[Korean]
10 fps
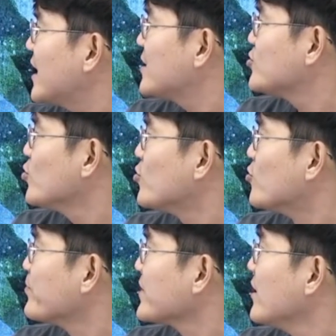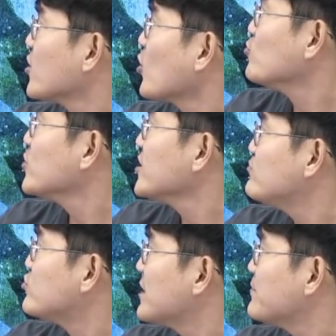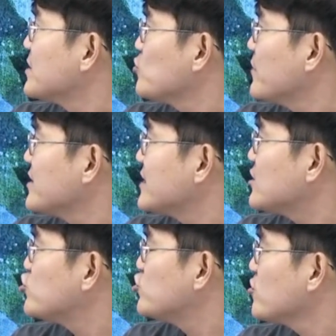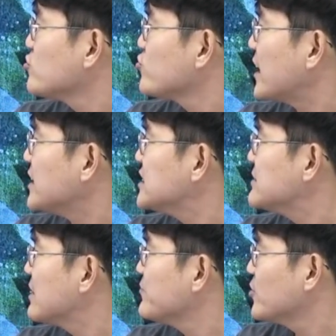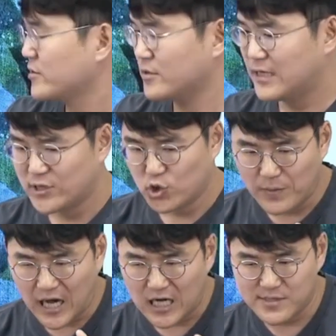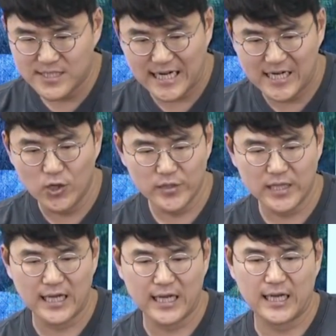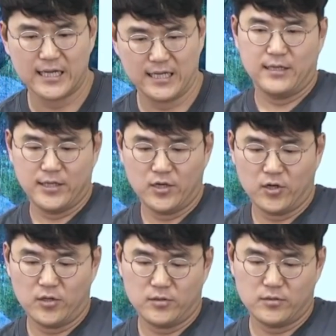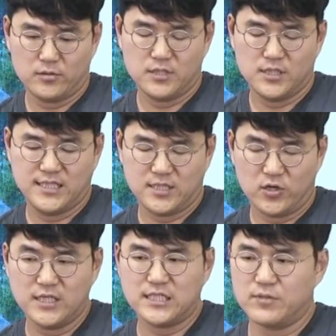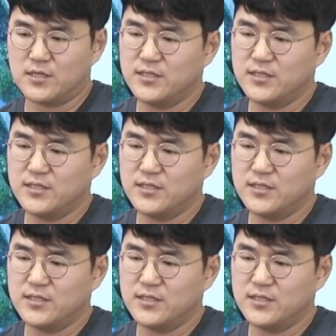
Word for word: 따르고 결국에는 이 불안만 초반에 잘 줄여줘서 안심하면 또 마음을 잘 연다 이런 특성이 있습니다.